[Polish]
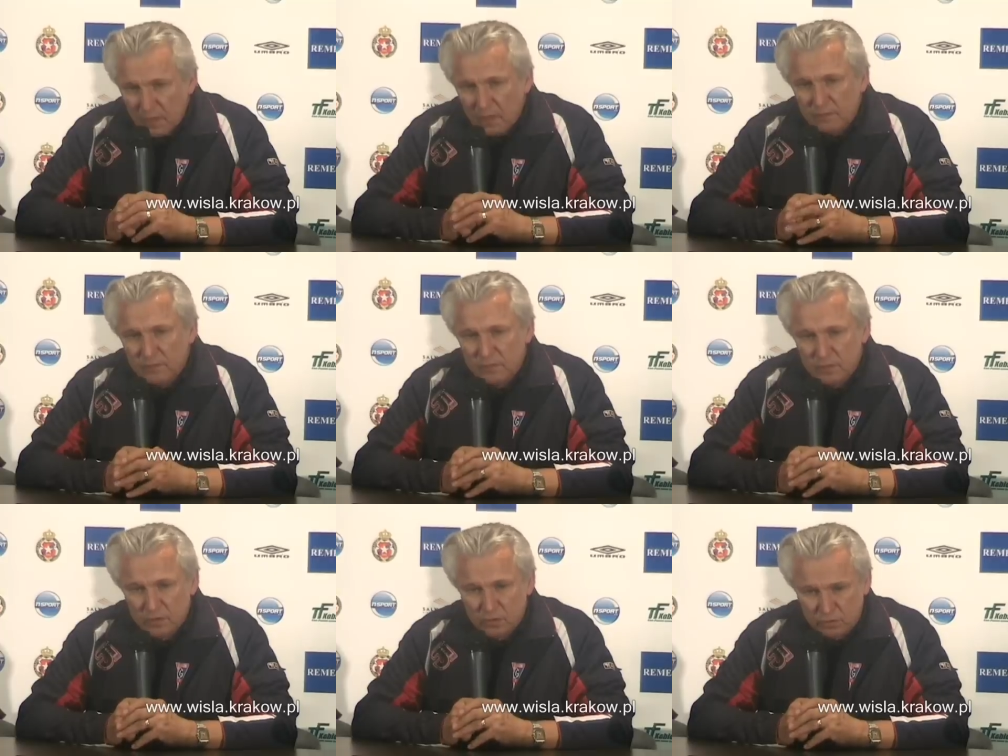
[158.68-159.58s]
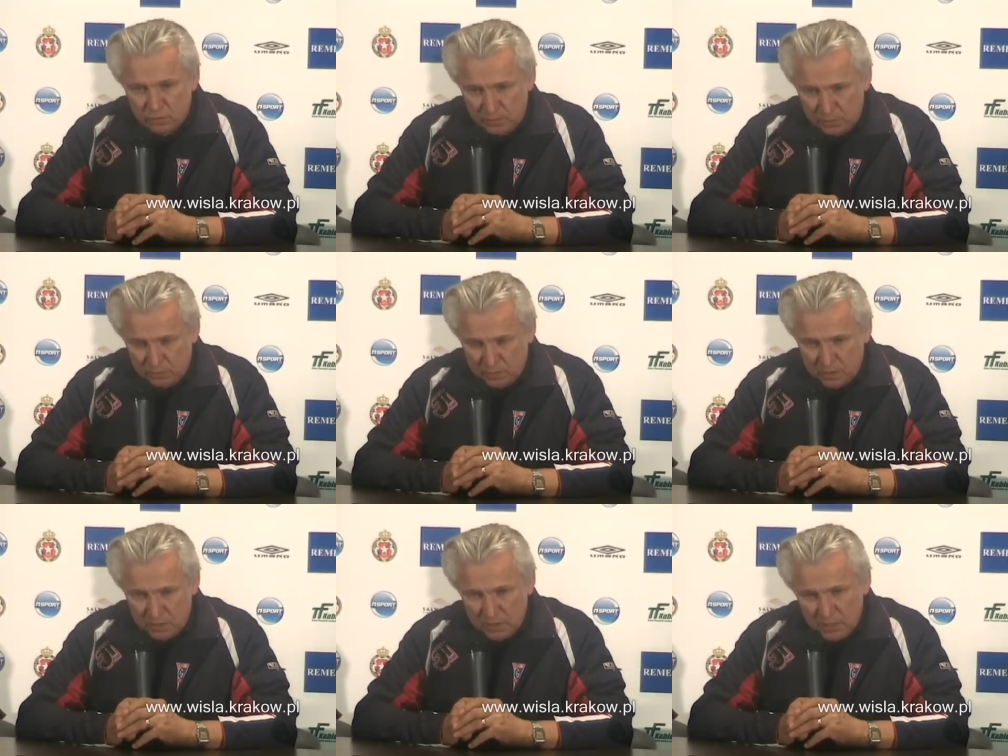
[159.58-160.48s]
w 90
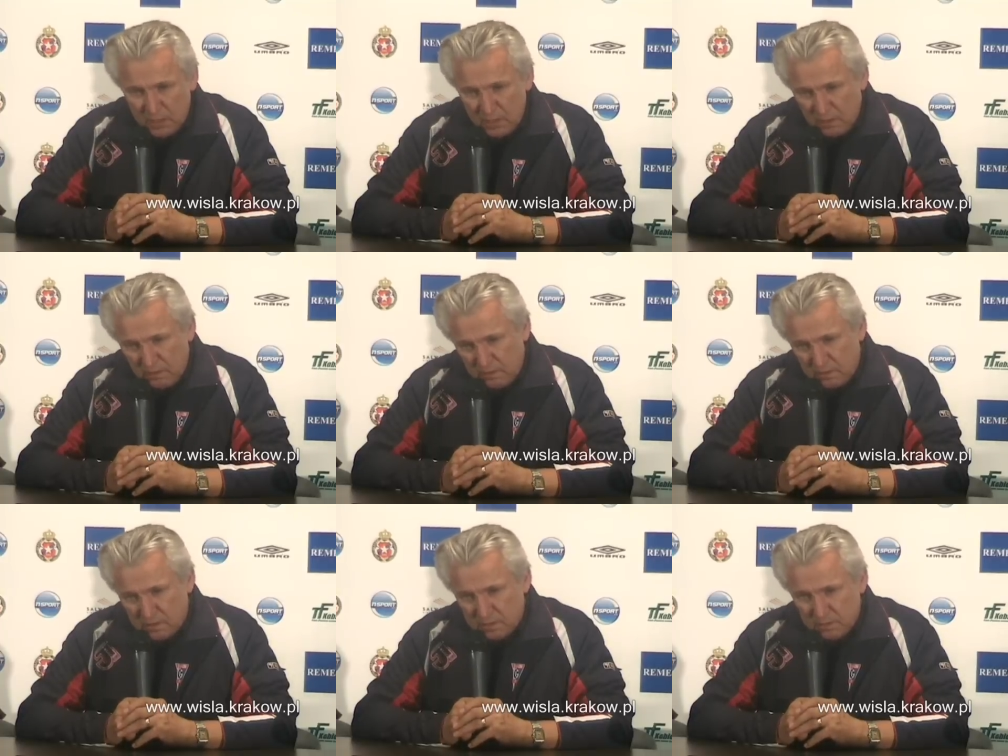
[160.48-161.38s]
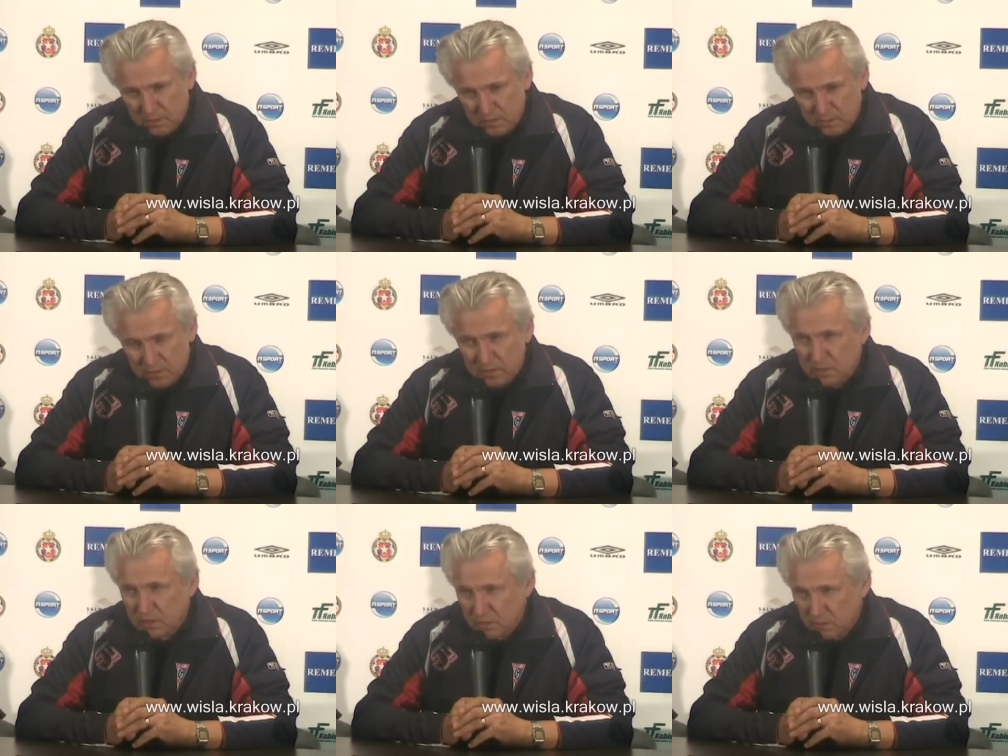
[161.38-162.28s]
minutach i teraz myślę będzie
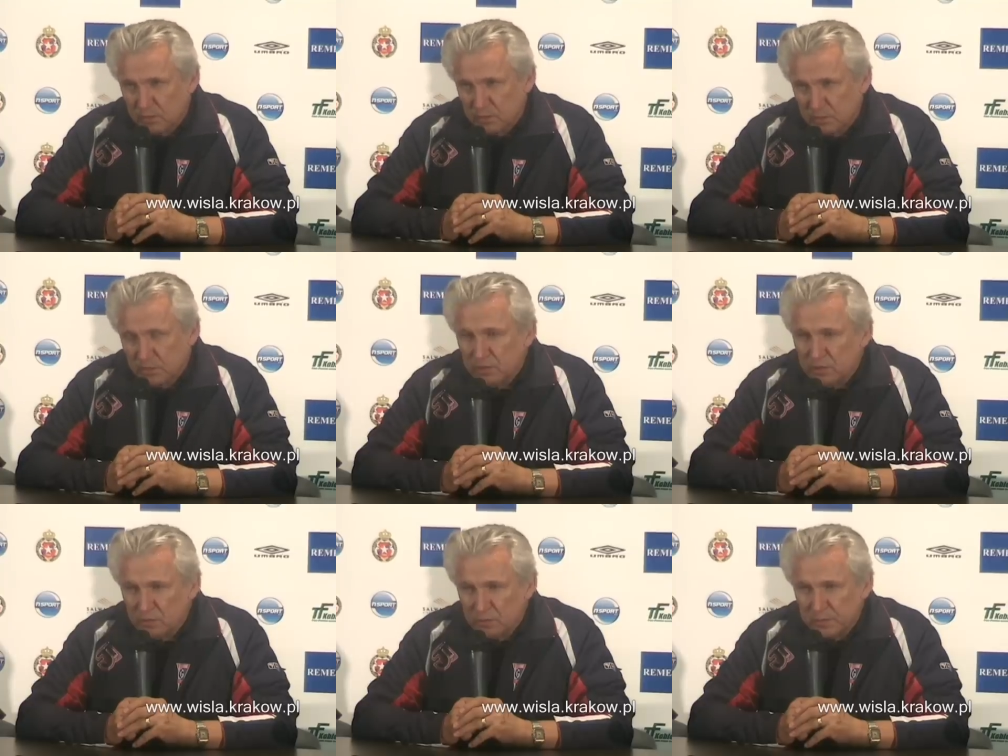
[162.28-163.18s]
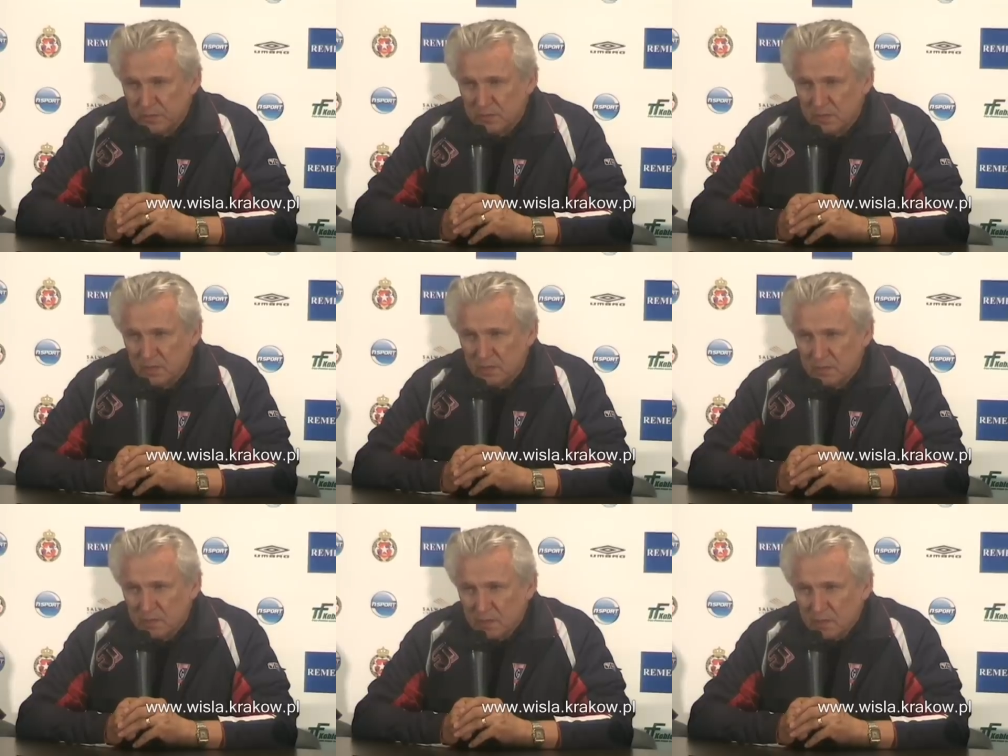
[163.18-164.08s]
taki moment, żeby się skupić na,
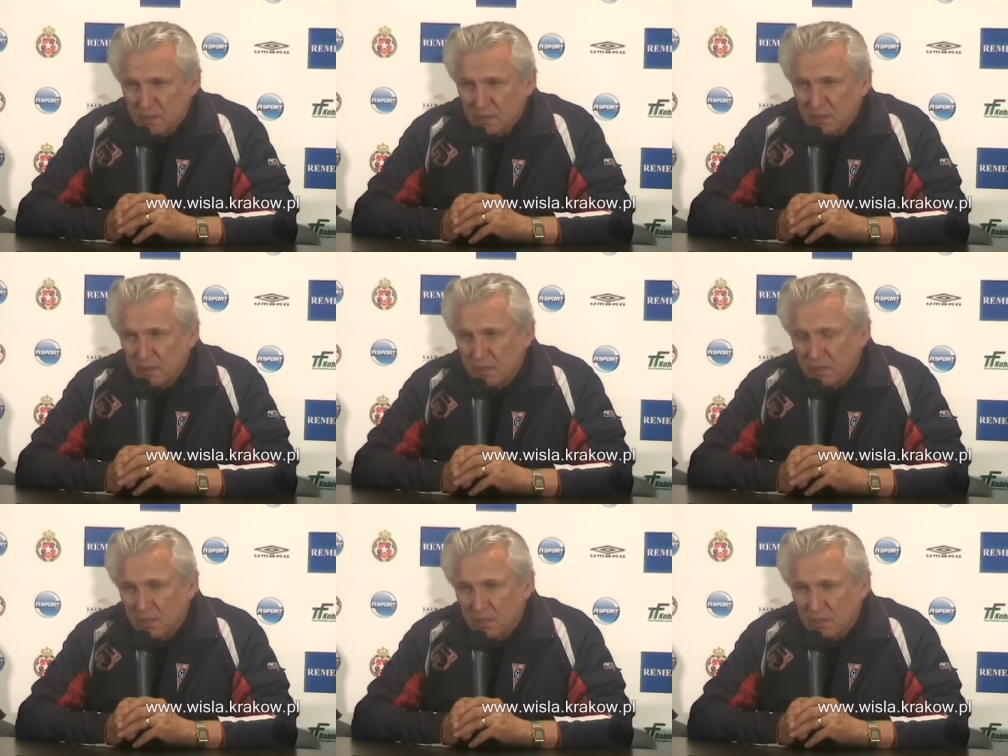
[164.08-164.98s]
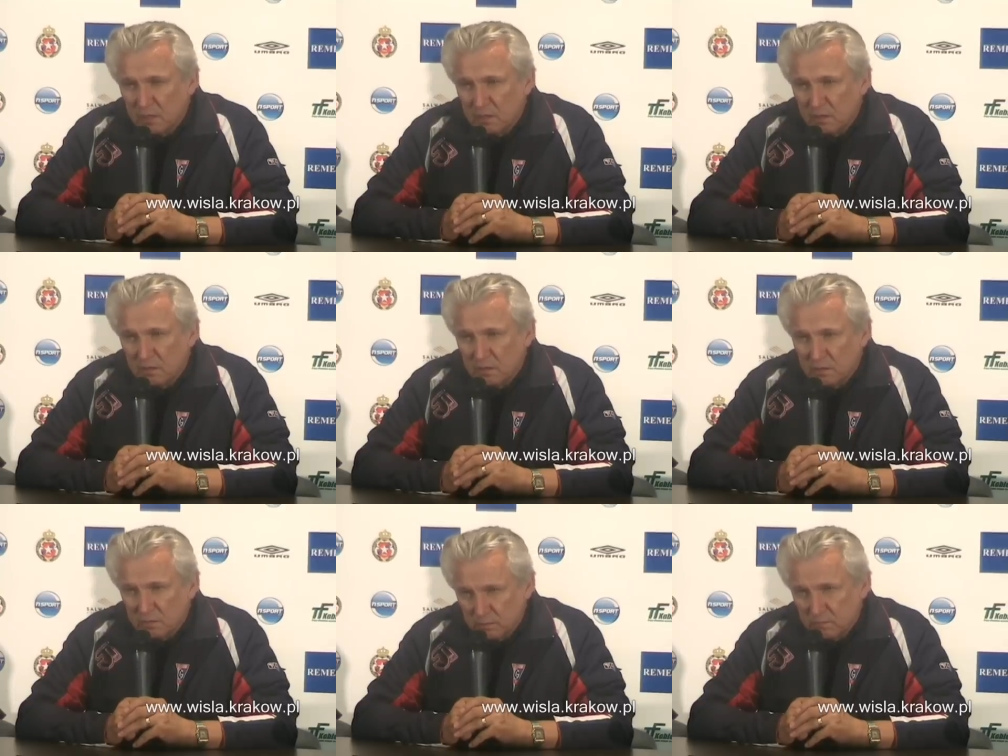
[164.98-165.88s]

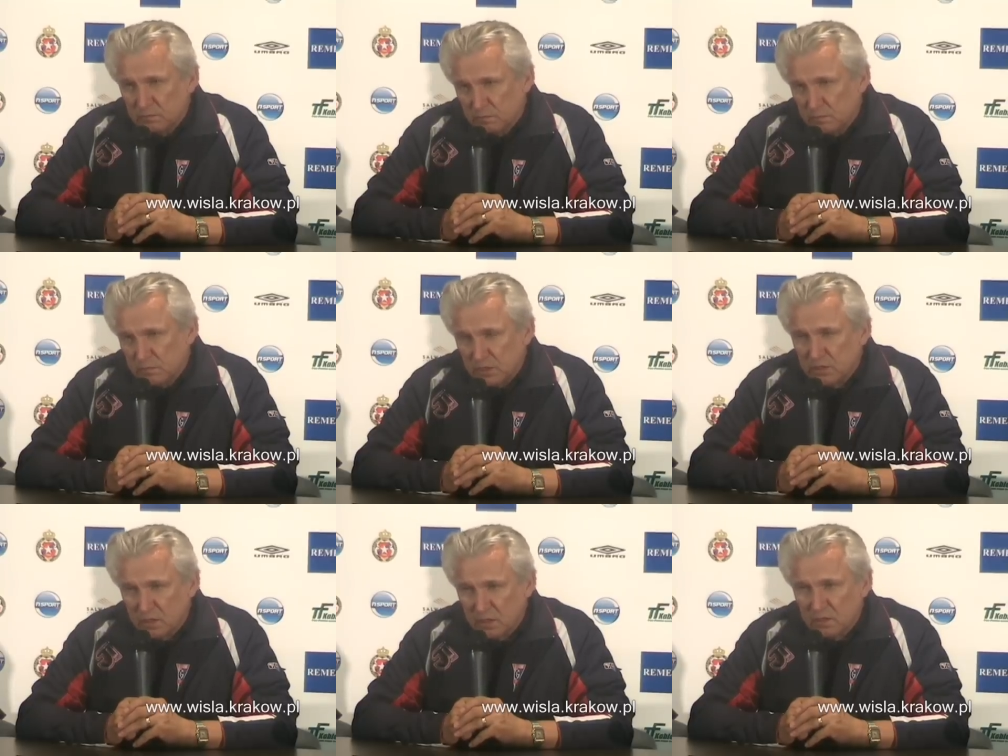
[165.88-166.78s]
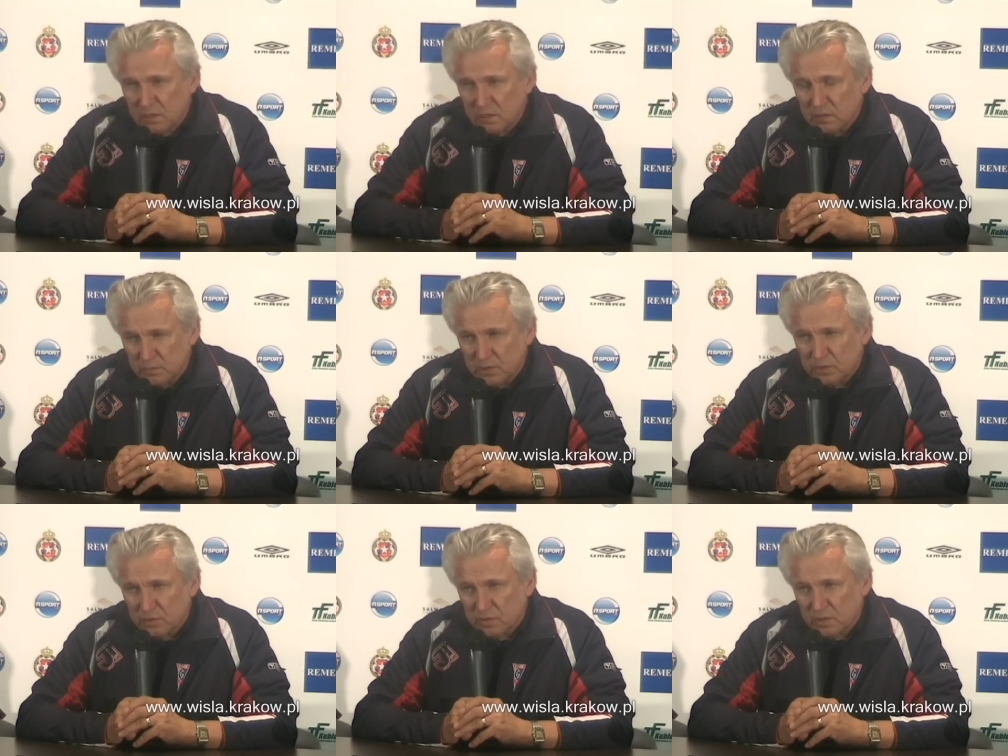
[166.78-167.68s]
na meczach e,
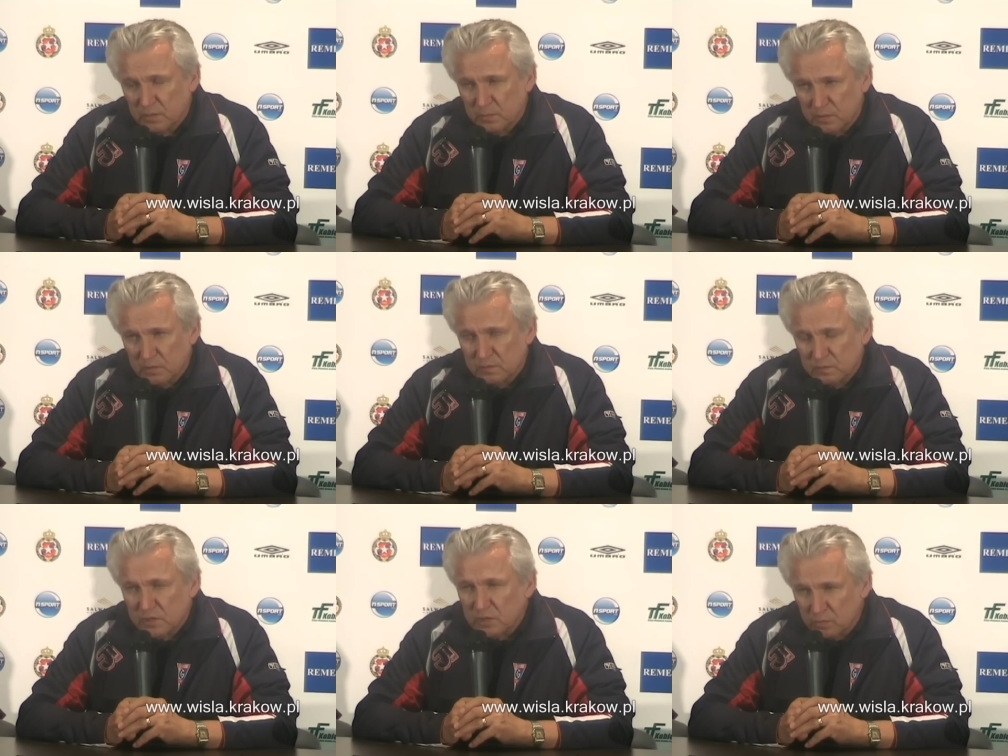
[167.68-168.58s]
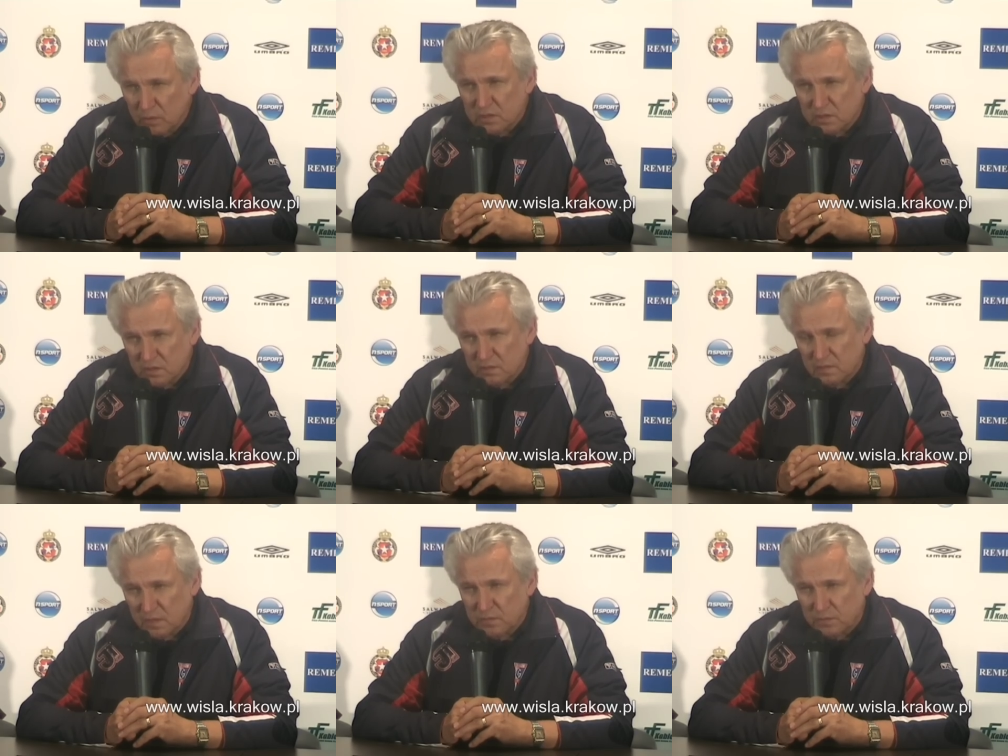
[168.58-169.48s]
mistrzowskich, bo sytuacja jest w
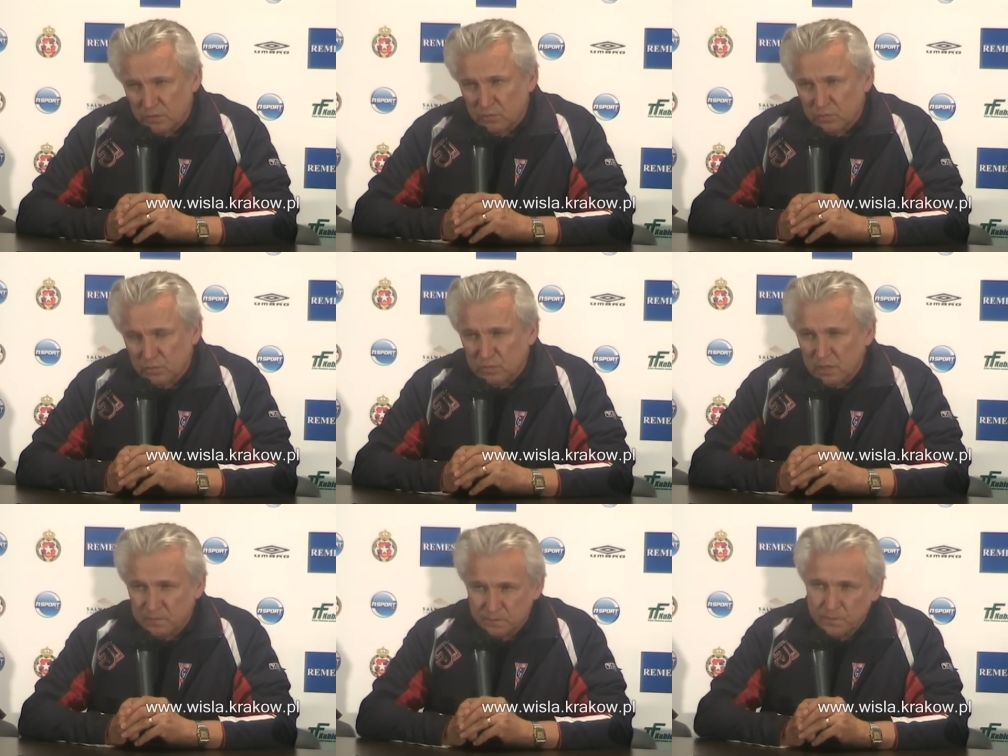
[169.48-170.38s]
dalszym ciągu trudna.